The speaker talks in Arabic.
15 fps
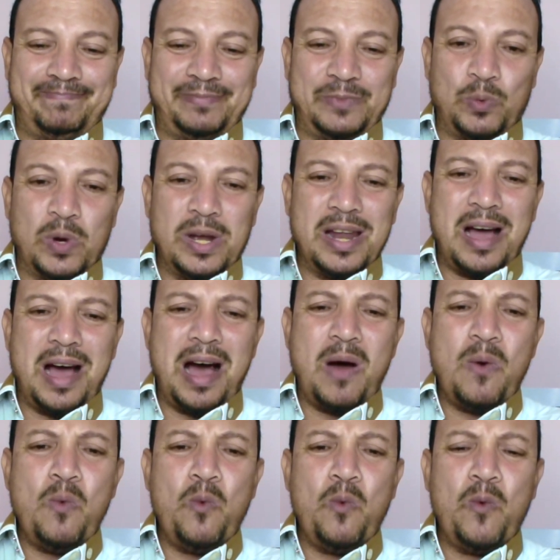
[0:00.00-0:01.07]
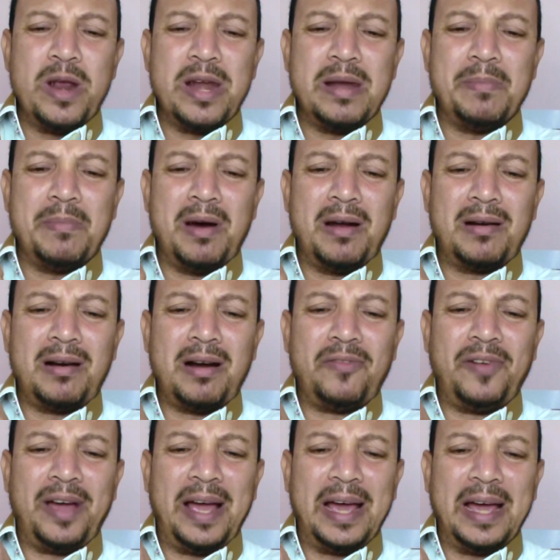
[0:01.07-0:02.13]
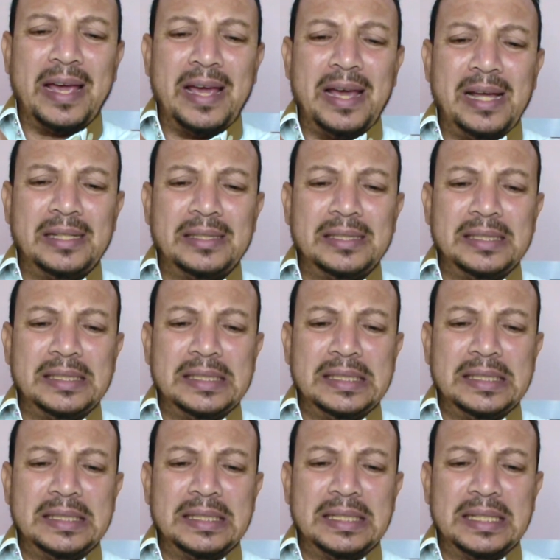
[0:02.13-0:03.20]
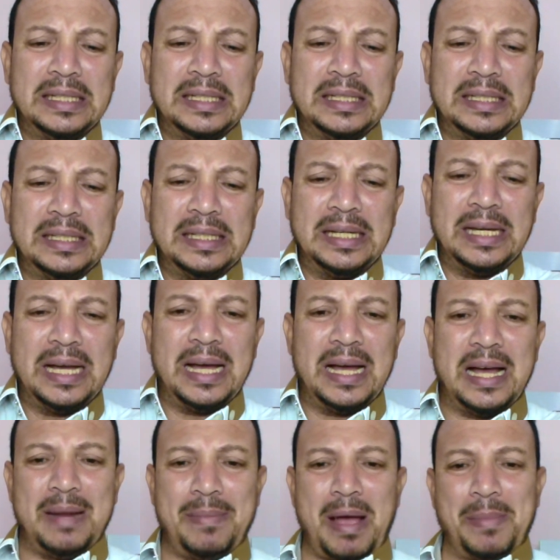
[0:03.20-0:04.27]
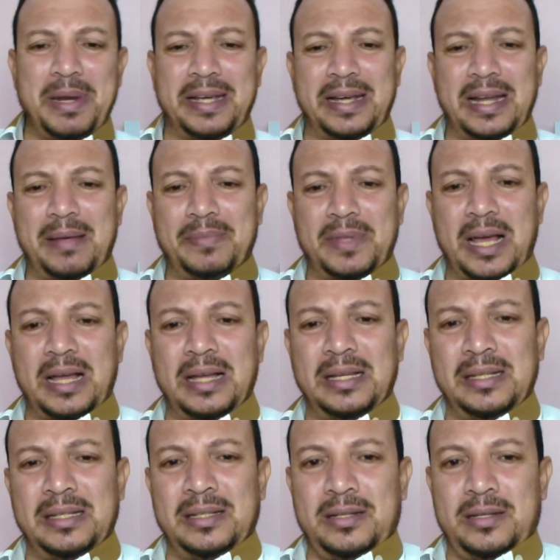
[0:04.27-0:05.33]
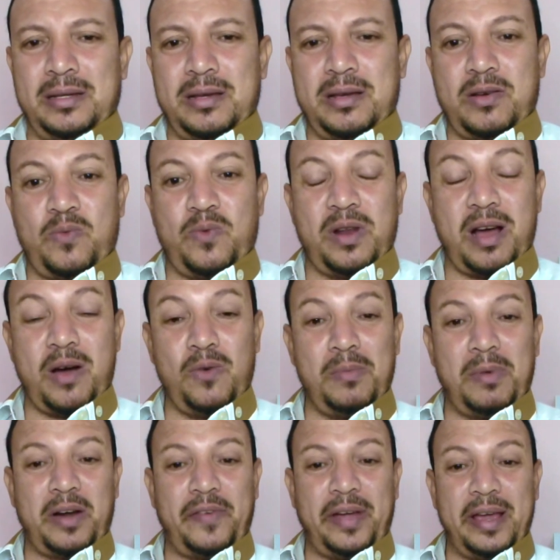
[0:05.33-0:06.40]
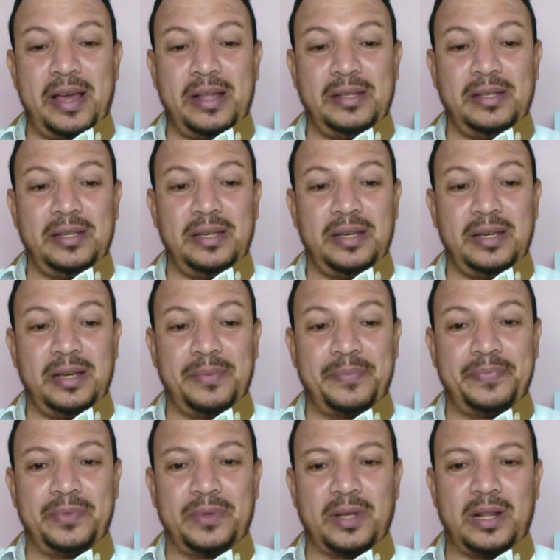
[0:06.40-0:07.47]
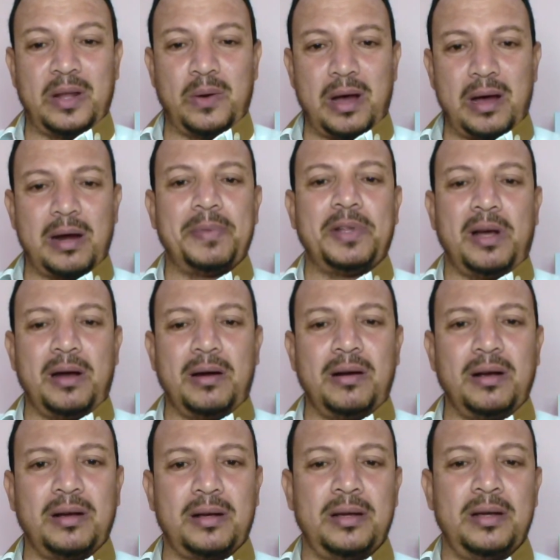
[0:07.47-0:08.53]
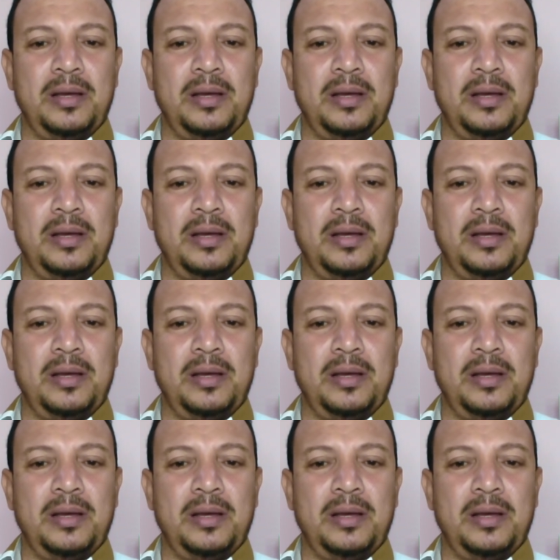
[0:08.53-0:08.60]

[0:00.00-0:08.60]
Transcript: والاول مره في حياتي انا بعمل الكلام ده والاول مره في حياتي لو العقرب اتحرك